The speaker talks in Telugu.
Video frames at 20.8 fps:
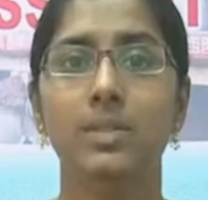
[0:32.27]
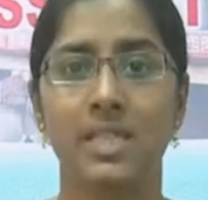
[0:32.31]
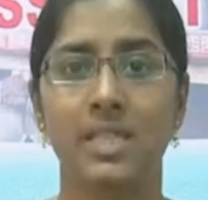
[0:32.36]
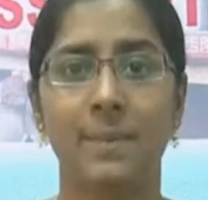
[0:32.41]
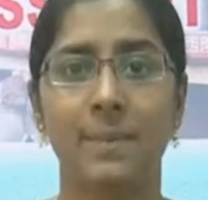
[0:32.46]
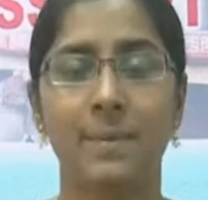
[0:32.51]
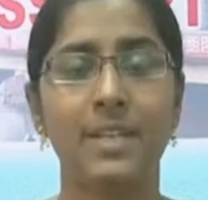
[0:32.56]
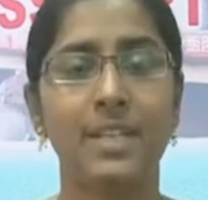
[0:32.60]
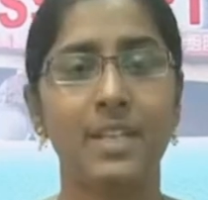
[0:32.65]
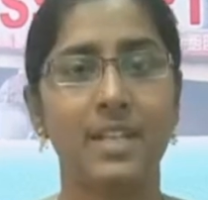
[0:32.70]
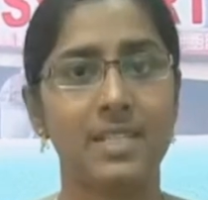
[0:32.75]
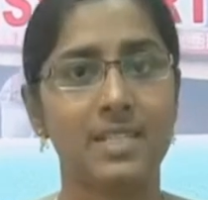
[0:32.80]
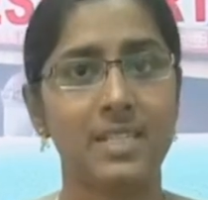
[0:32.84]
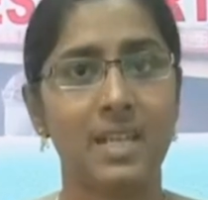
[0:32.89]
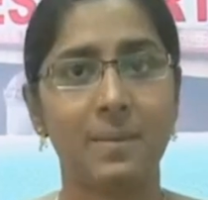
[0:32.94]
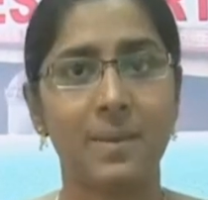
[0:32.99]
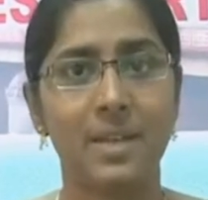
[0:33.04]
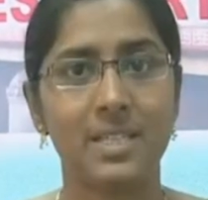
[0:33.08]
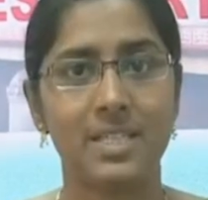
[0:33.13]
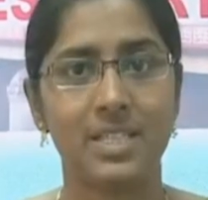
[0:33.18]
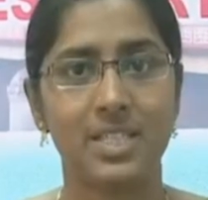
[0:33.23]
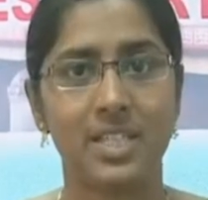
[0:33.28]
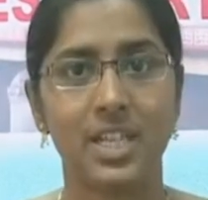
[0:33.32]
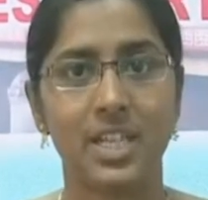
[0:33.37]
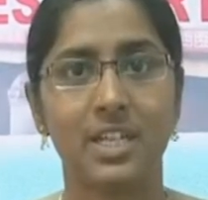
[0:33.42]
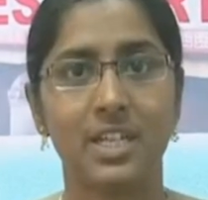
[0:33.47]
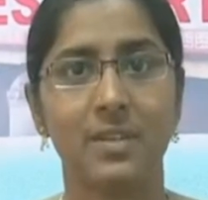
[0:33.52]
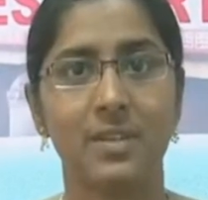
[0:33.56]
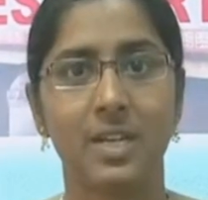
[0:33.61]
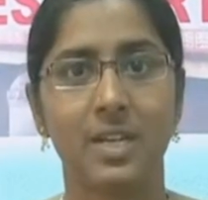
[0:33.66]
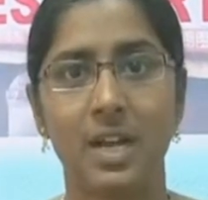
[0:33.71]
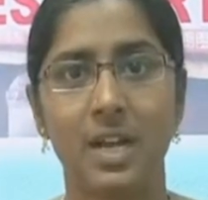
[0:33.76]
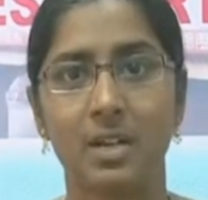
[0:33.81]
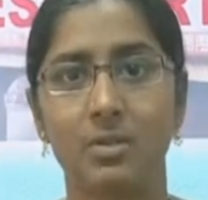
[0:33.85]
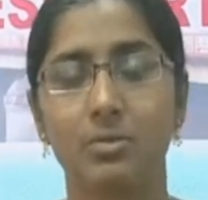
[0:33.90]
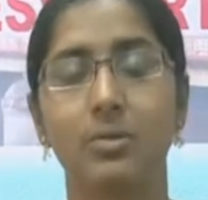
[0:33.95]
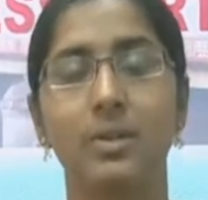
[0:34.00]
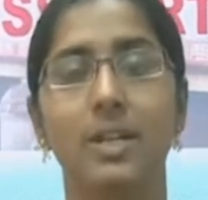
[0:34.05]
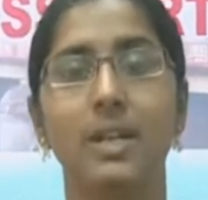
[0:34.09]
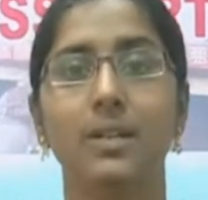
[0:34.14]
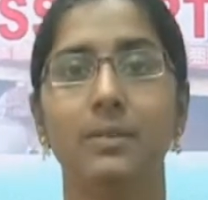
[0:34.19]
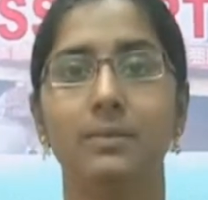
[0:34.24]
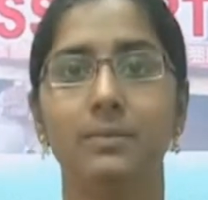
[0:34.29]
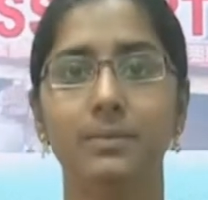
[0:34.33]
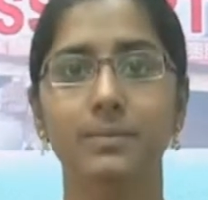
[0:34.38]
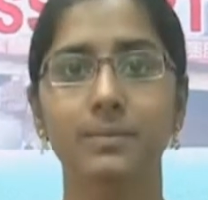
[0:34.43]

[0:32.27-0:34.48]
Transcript: సభని రసాభాస చేయటమే కాకుండా